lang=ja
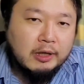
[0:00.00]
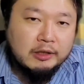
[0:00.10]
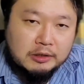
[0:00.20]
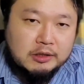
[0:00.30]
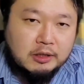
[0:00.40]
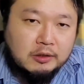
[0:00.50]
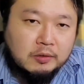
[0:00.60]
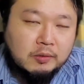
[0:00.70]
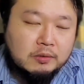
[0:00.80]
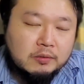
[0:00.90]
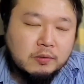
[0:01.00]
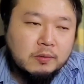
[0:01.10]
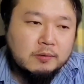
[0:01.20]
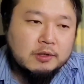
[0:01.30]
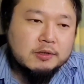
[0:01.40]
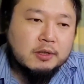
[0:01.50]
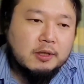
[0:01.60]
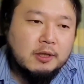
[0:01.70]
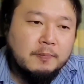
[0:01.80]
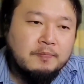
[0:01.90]
改善というところですか
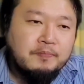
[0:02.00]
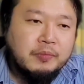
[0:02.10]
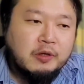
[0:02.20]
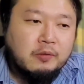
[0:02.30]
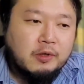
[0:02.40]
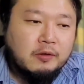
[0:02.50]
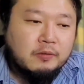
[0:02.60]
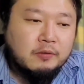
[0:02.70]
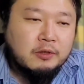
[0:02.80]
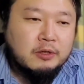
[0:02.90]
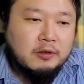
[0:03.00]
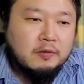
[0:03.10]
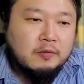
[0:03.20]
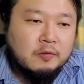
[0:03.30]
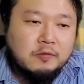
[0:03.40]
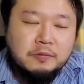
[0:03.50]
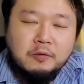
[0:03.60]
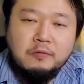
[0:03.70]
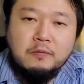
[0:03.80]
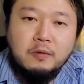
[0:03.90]
ら、これROG
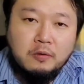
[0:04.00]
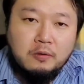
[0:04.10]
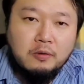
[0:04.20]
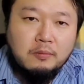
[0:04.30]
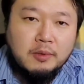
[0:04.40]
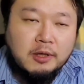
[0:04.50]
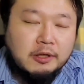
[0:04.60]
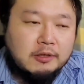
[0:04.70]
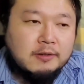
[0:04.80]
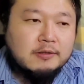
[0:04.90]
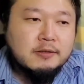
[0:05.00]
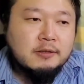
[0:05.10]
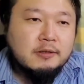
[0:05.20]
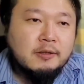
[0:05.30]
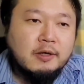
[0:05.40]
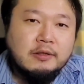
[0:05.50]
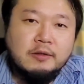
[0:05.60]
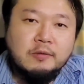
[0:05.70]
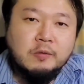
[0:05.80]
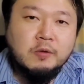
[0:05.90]
Phone を、まあ、歴代使ってた
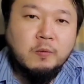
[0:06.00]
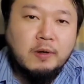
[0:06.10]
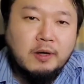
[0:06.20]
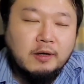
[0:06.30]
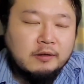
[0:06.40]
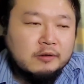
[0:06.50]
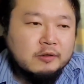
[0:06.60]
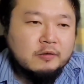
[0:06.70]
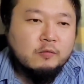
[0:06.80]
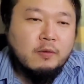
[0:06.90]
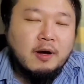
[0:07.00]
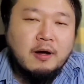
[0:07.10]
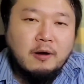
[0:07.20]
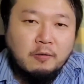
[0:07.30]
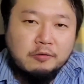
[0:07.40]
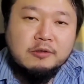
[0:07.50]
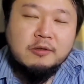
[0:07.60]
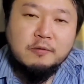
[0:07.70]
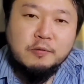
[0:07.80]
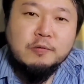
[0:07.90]
方にとっては、ワーオっ
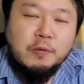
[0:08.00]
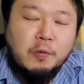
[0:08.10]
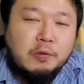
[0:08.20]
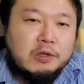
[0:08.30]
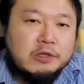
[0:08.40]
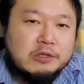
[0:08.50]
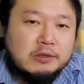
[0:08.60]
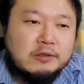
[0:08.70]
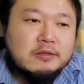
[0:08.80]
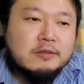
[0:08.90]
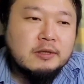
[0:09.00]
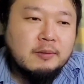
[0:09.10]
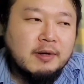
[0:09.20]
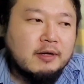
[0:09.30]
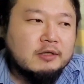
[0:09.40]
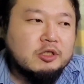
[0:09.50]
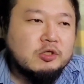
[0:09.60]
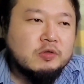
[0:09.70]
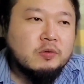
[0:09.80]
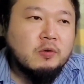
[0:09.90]
ていうところなんじゃないですかね。まあ
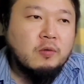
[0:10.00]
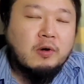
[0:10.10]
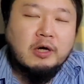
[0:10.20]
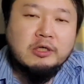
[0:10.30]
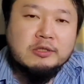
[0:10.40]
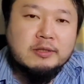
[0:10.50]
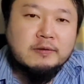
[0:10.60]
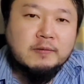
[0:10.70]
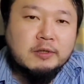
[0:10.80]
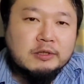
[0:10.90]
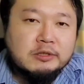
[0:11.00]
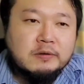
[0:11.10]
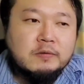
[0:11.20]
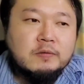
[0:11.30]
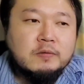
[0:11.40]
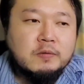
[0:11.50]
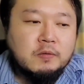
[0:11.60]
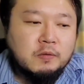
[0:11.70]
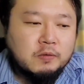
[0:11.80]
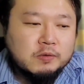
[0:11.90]
機種を交換したりとかしていく
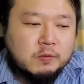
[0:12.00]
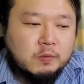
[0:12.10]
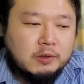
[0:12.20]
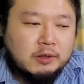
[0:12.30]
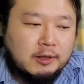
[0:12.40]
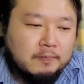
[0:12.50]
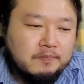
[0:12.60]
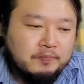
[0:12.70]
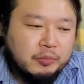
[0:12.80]
と、そこまでね、